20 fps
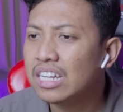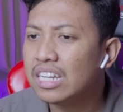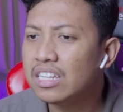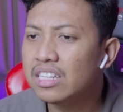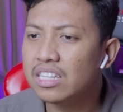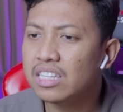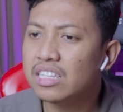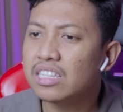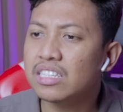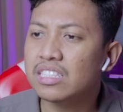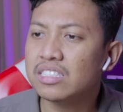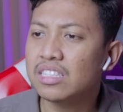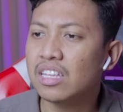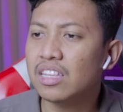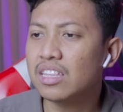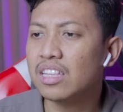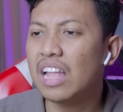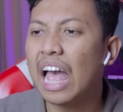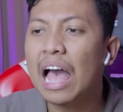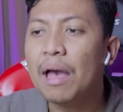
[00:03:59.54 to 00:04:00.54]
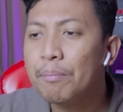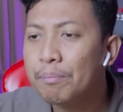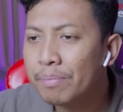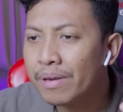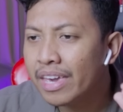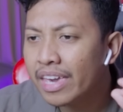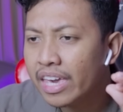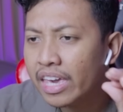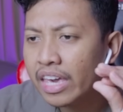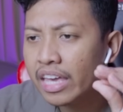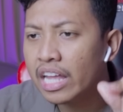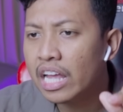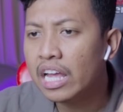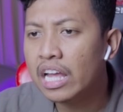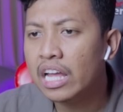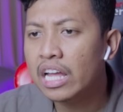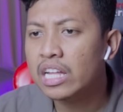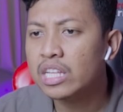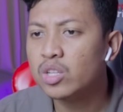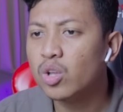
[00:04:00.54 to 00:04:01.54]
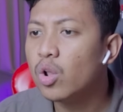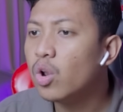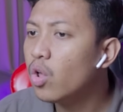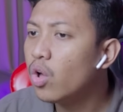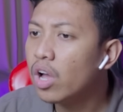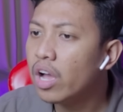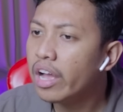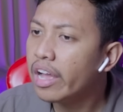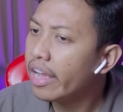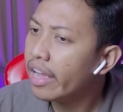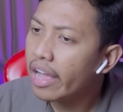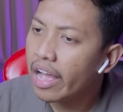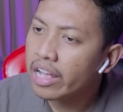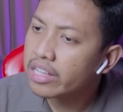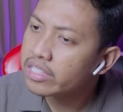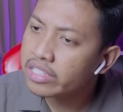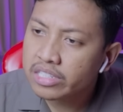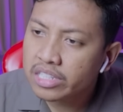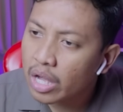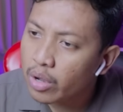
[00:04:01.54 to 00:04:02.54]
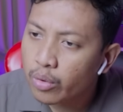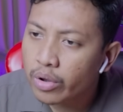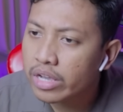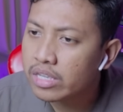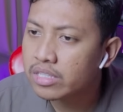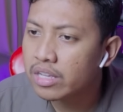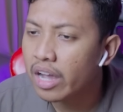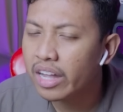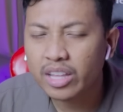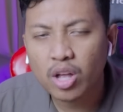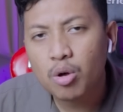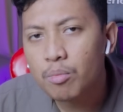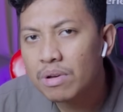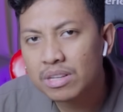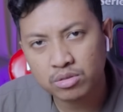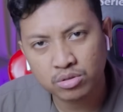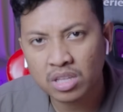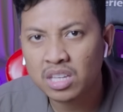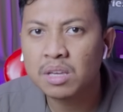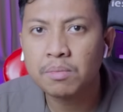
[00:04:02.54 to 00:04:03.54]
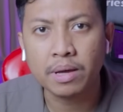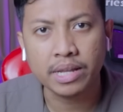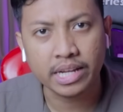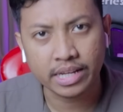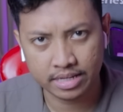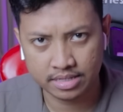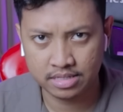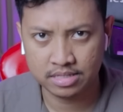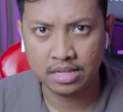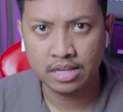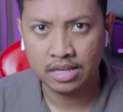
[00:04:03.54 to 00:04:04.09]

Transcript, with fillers: Ini chat api. Tolong kasih tahu guys nggak tahu maksudnya gimana guys